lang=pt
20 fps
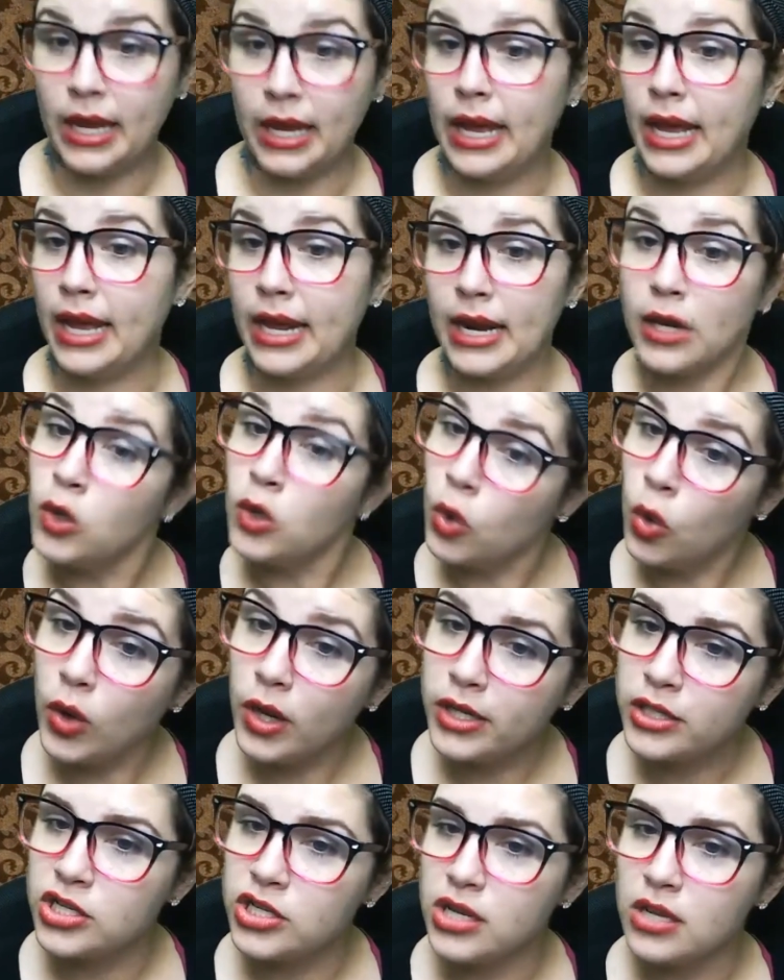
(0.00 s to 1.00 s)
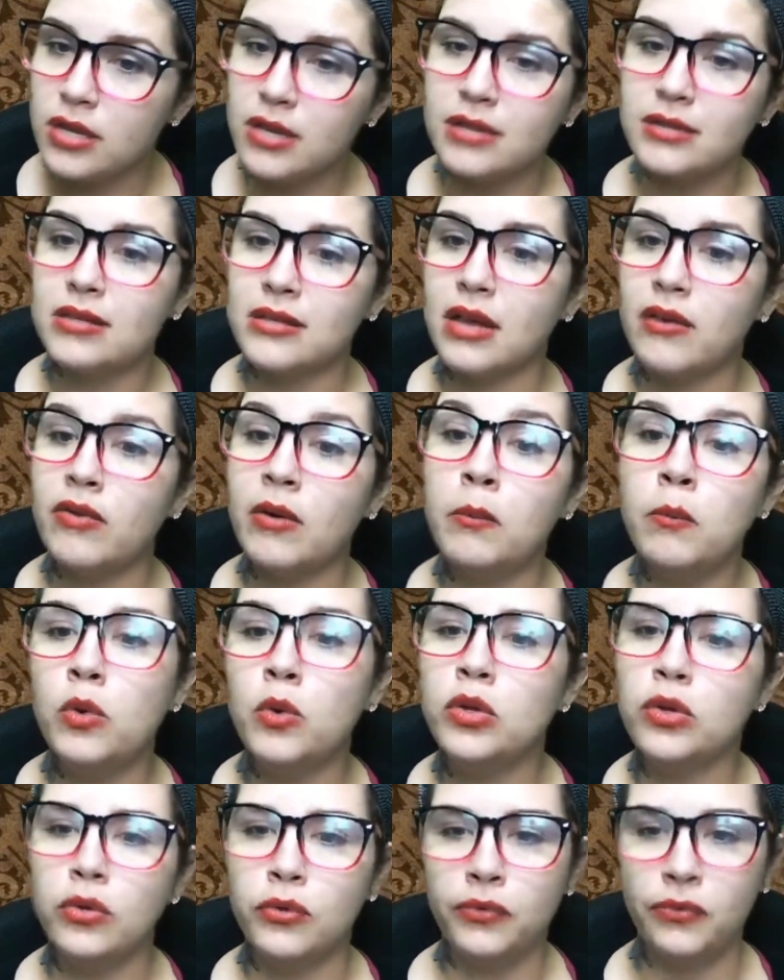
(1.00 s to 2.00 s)
Era noite e estava
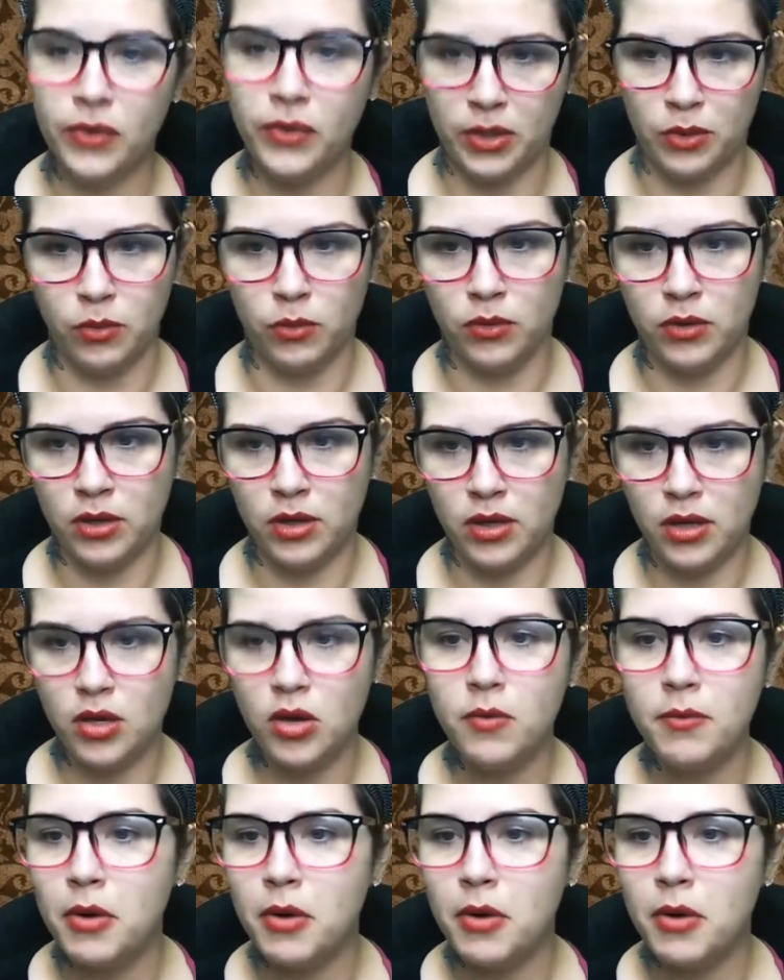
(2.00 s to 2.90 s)
muito frio, e o meu